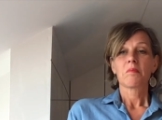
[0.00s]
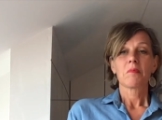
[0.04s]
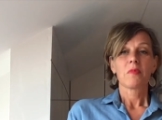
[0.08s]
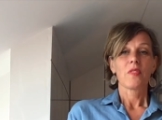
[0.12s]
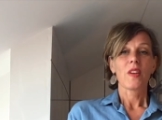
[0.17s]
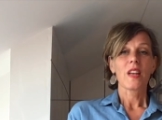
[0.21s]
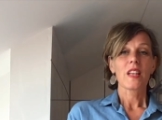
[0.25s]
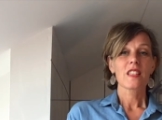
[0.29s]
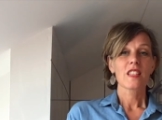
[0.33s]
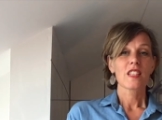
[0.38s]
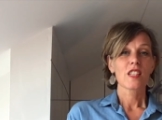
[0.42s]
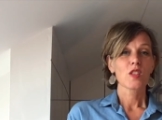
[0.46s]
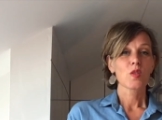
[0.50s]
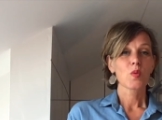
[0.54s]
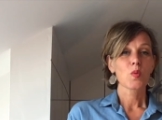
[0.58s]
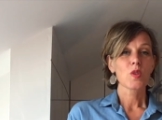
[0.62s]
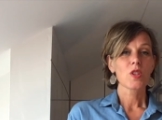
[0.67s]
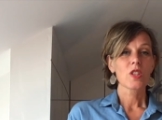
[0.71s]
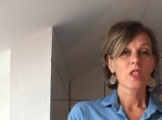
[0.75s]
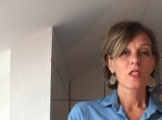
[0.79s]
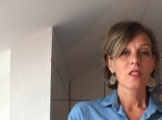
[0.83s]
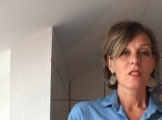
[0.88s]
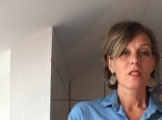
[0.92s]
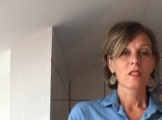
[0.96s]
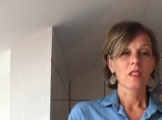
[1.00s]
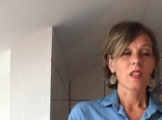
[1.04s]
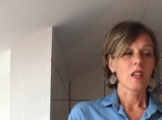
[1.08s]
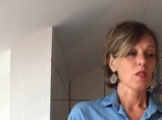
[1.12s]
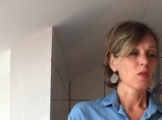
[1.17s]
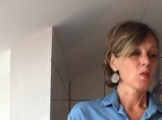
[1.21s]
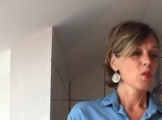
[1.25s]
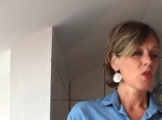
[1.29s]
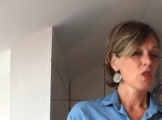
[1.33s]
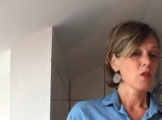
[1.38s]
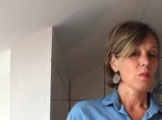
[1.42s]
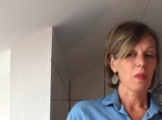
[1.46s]
Wechselduschen, da
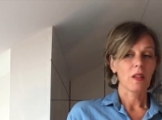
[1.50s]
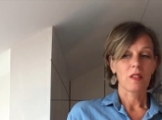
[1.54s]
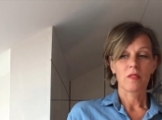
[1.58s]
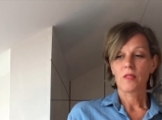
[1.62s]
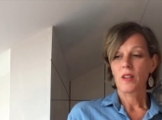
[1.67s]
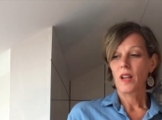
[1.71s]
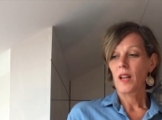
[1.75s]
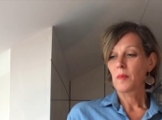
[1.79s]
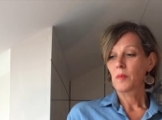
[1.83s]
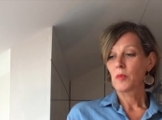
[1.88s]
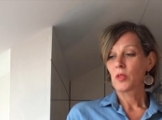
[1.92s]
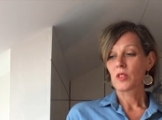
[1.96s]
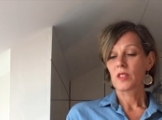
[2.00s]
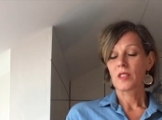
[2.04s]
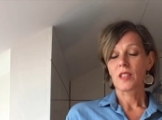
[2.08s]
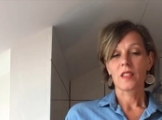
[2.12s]
duscht man warm und